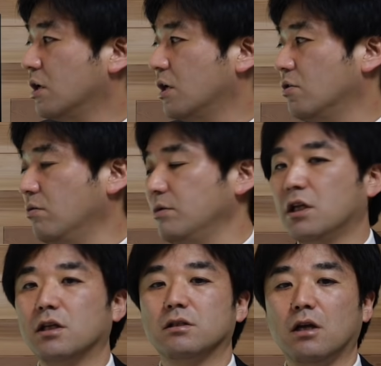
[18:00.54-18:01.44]
えー、のみ
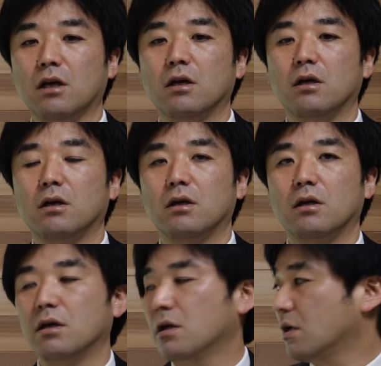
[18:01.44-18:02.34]
でですね、
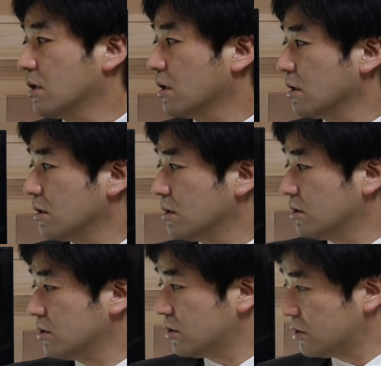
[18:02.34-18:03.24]

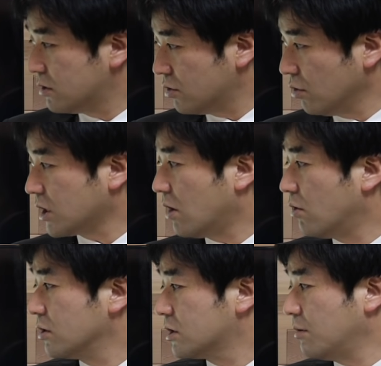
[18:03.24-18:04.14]
えー、調
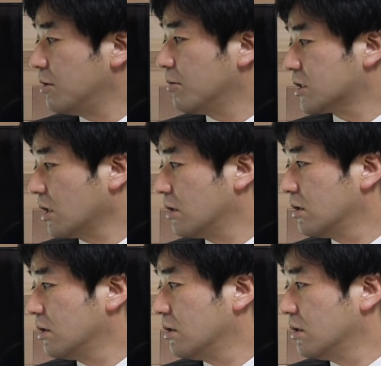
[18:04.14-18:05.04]
査をしてみました。
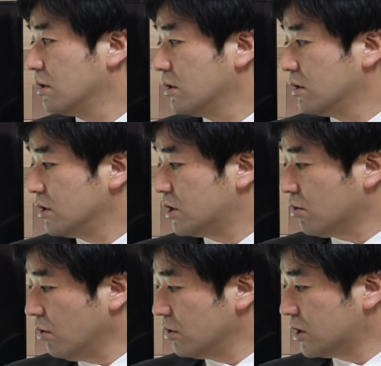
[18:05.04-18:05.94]
自
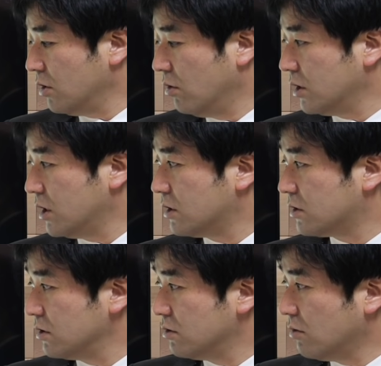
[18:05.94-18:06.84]
己資本比
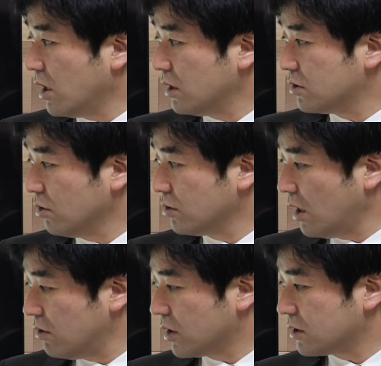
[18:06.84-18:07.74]
率ワースト
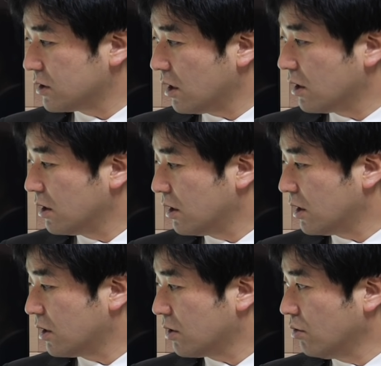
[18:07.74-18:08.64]
10はですね、
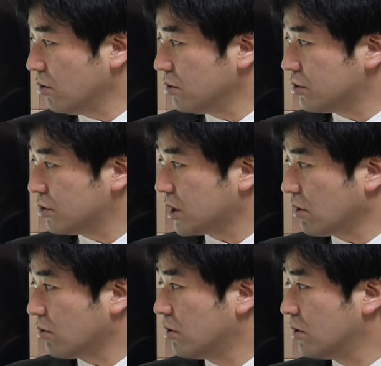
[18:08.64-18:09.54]
えー、この10社
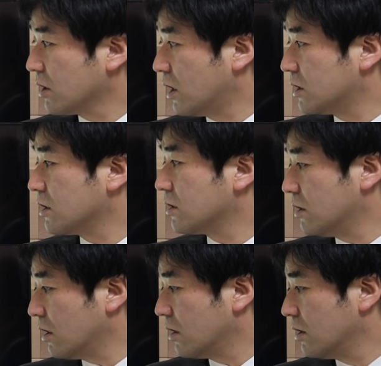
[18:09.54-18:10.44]
の会社です
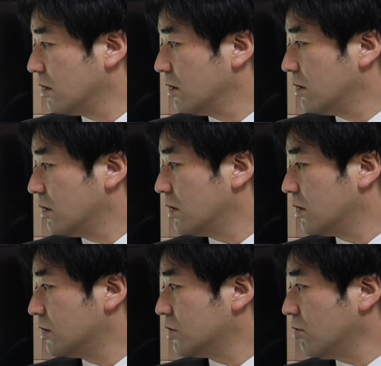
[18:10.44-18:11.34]
ね、
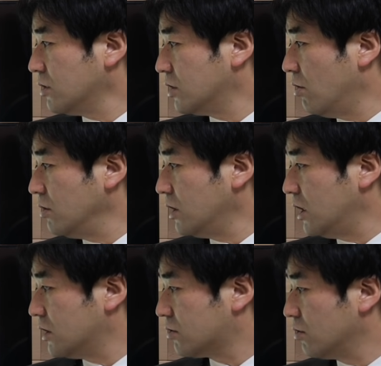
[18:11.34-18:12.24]
えー、自己資本比
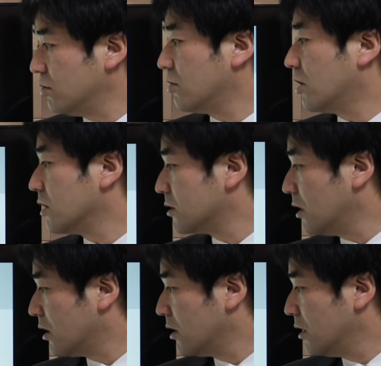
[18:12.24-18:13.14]
率というのはです
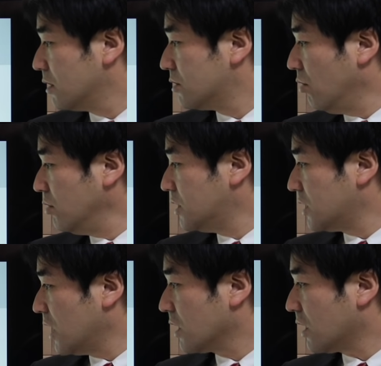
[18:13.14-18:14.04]
ね、総資
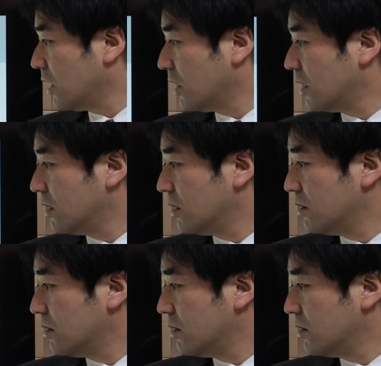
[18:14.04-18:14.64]
産から、